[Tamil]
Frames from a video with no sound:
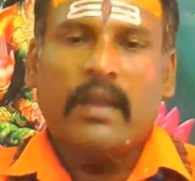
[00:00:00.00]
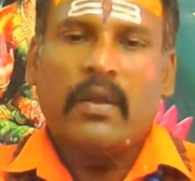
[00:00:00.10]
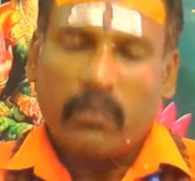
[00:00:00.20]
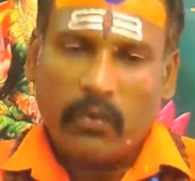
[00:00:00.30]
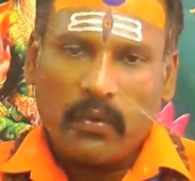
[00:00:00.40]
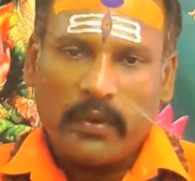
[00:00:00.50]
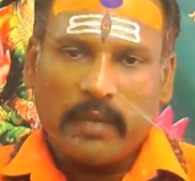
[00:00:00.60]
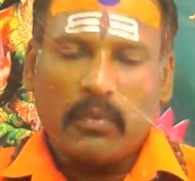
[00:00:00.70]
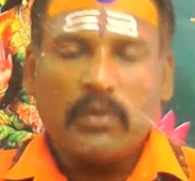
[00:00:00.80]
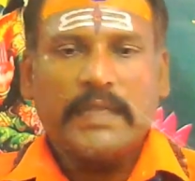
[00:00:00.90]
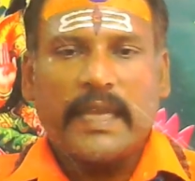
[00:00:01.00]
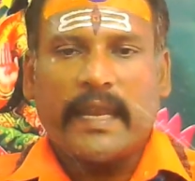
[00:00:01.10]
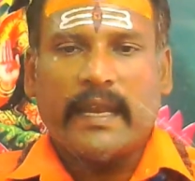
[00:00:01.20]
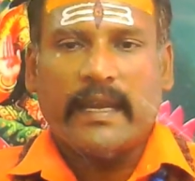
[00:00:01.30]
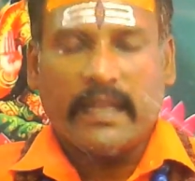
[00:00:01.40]
உங்களுடைய பூஜை
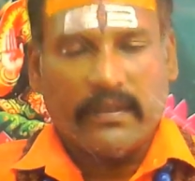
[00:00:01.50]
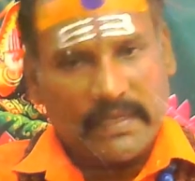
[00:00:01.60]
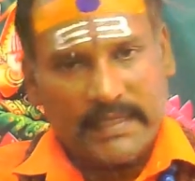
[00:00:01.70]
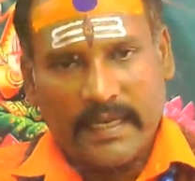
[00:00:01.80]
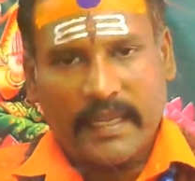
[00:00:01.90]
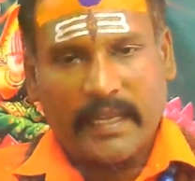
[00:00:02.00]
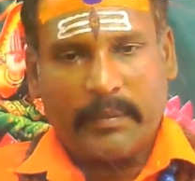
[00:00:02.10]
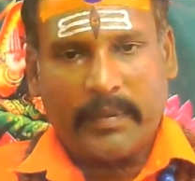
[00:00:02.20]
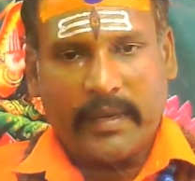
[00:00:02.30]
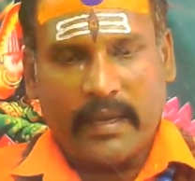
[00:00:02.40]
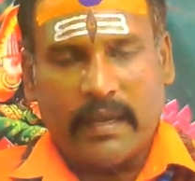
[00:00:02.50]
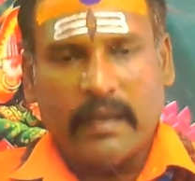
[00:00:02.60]
அறையில நீங்க வச்சுக்கிட்டீங்க அப்படின்னா